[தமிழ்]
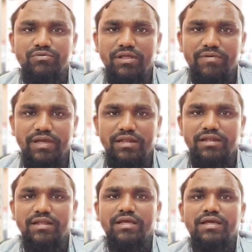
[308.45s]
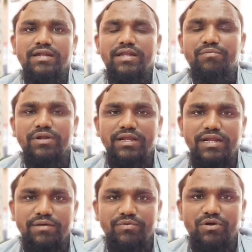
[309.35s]
உளவியல்
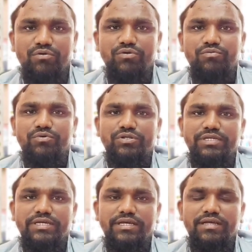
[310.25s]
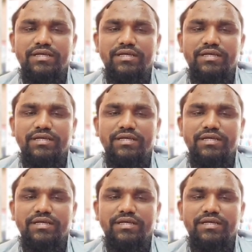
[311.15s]
நிபுணர்கள் நமக்கு கூறும்போது